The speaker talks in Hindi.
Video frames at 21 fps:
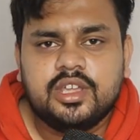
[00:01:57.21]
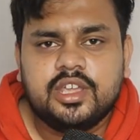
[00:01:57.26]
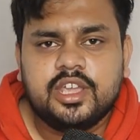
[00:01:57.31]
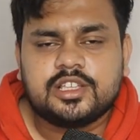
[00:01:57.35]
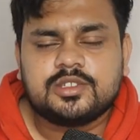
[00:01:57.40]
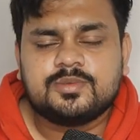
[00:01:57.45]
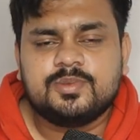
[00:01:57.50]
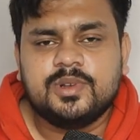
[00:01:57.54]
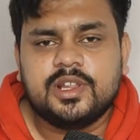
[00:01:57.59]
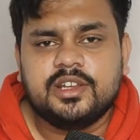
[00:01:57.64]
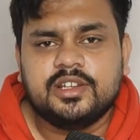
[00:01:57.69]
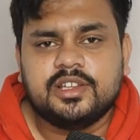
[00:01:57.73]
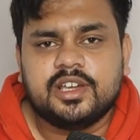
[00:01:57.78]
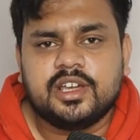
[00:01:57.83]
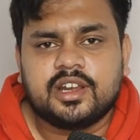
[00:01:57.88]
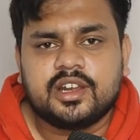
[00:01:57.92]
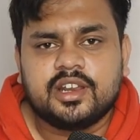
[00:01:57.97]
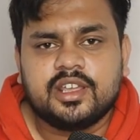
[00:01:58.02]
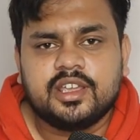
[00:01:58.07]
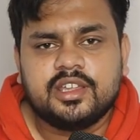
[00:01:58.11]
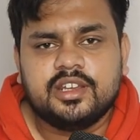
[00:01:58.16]
एक्सप्लेन कर
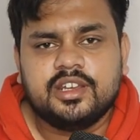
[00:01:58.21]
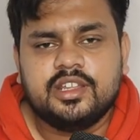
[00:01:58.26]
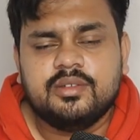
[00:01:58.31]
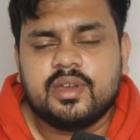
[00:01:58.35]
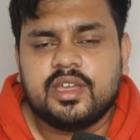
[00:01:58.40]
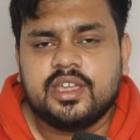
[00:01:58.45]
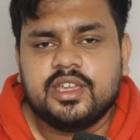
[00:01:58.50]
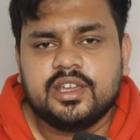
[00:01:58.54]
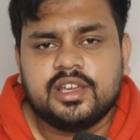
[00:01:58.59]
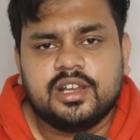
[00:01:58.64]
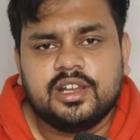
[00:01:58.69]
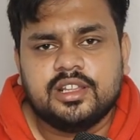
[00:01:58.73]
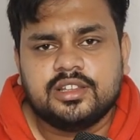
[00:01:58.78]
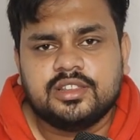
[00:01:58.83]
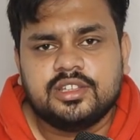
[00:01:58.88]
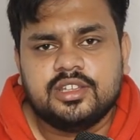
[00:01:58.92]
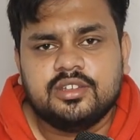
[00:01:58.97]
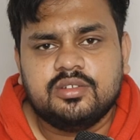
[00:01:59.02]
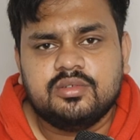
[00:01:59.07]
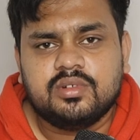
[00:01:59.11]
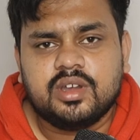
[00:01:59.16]
रहे हैं कि नहीं भाई ये गलत
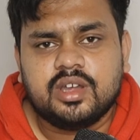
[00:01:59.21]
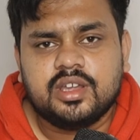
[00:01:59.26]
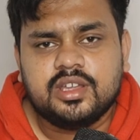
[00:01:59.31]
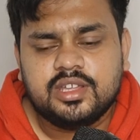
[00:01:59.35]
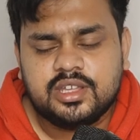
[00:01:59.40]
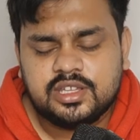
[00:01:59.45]
नहीं हुआ